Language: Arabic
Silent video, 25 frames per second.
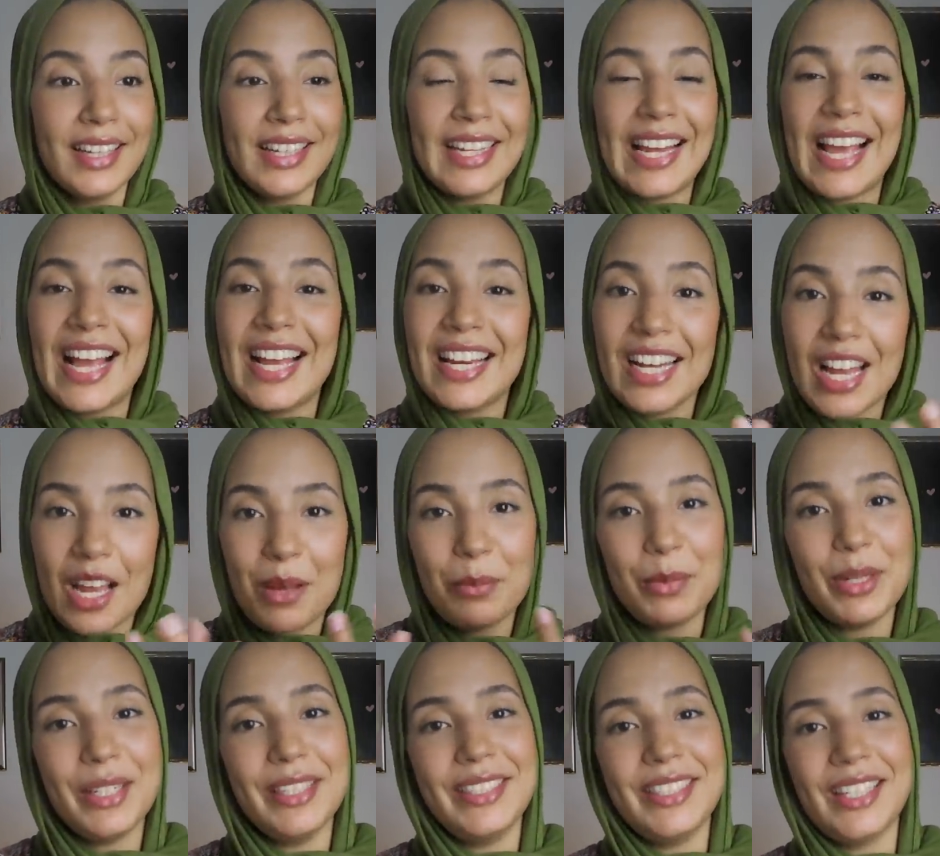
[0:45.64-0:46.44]

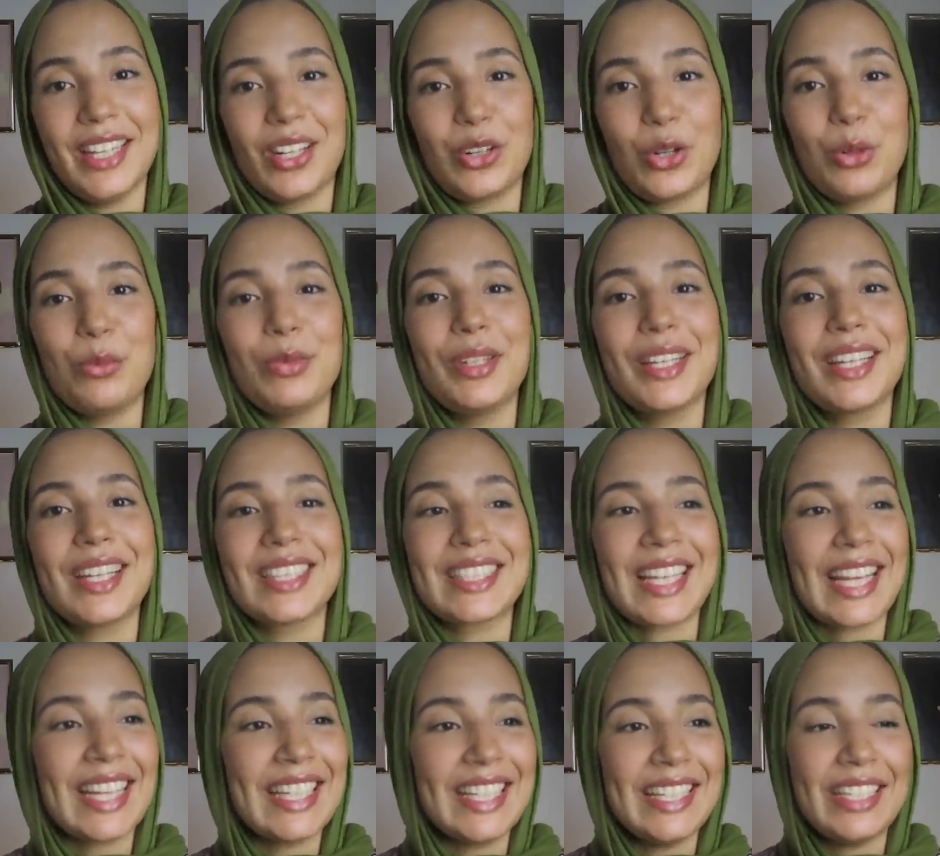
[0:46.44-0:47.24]
الانامل ديالكم اللي
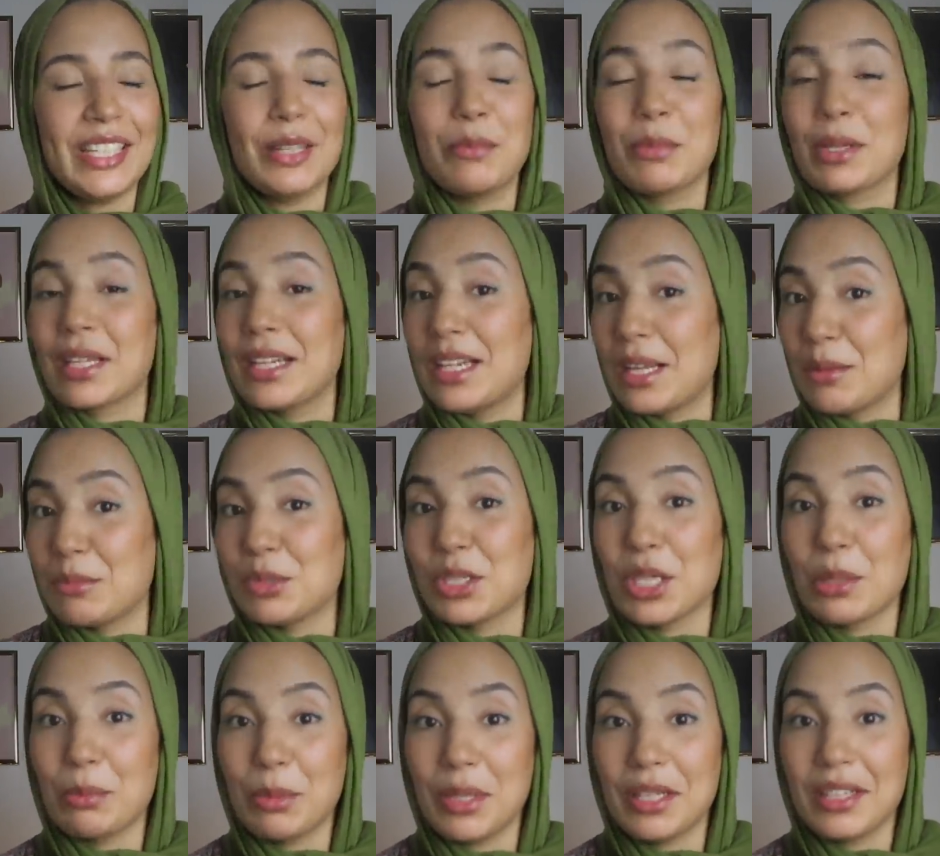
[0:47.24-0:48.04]
كتخلي ليا كلام
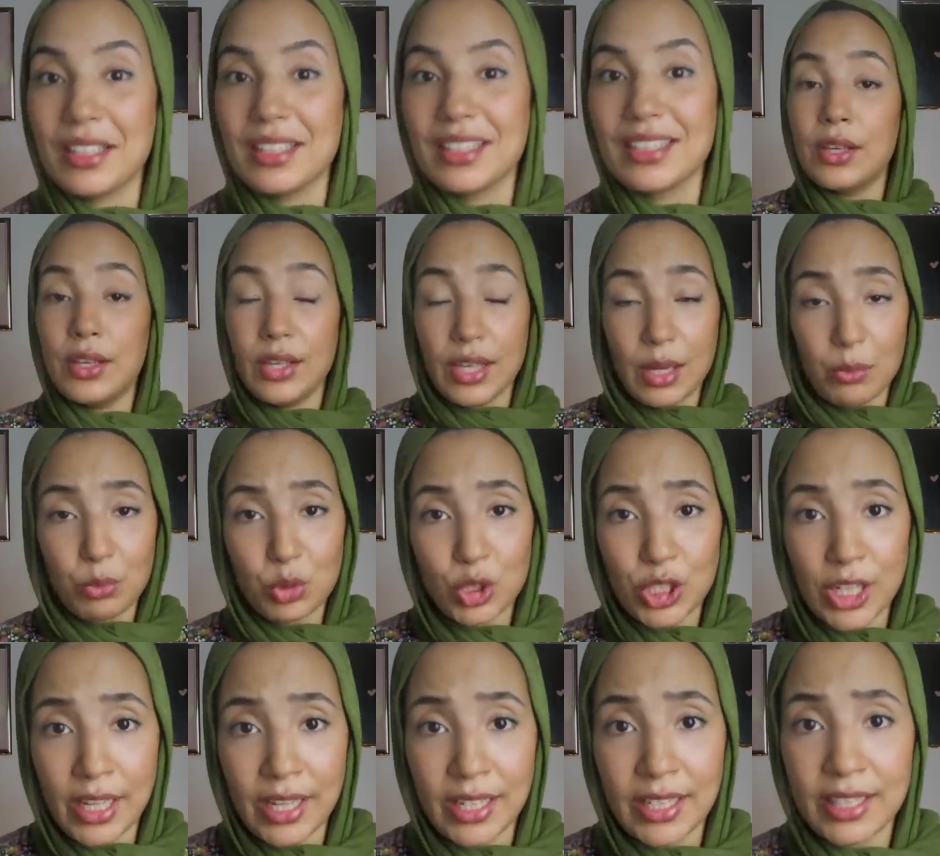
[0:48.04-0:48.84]
جميل يا
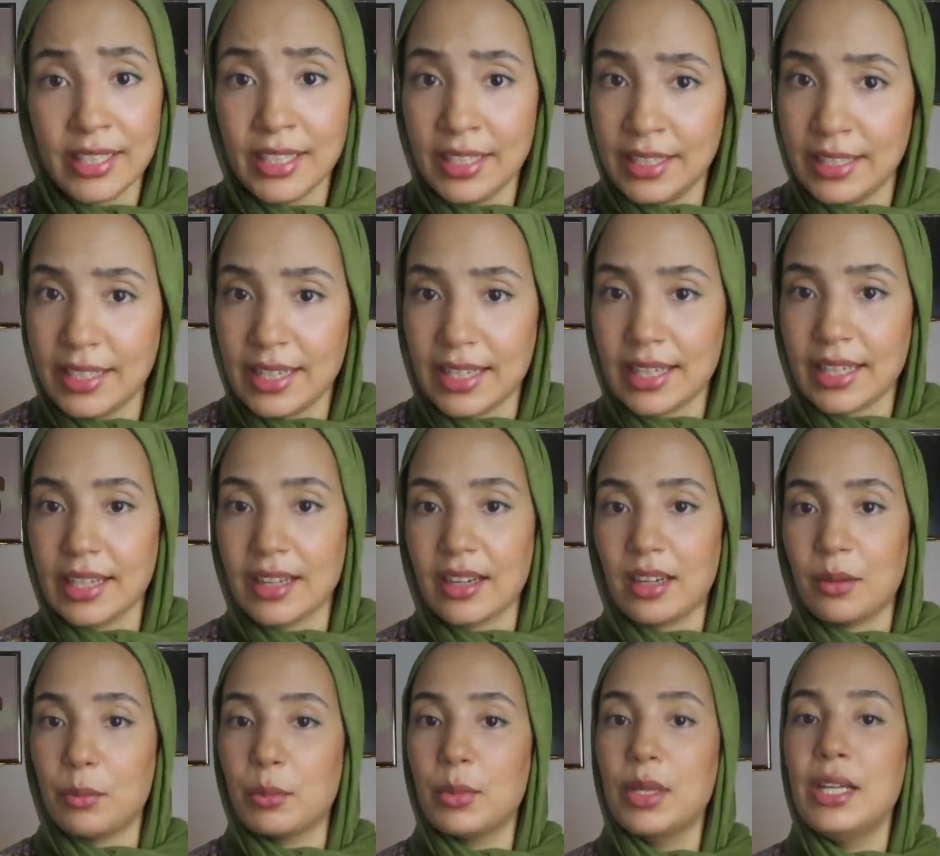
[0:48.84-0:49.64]
مشاهدين يا
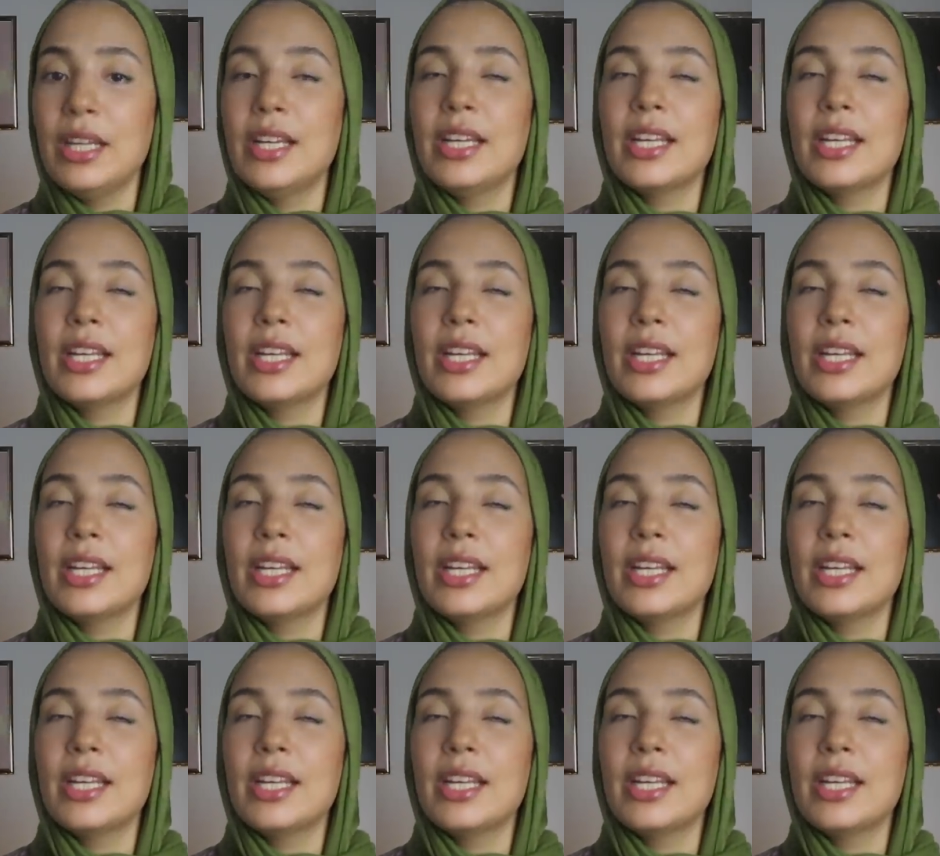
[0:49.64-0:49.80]
كرام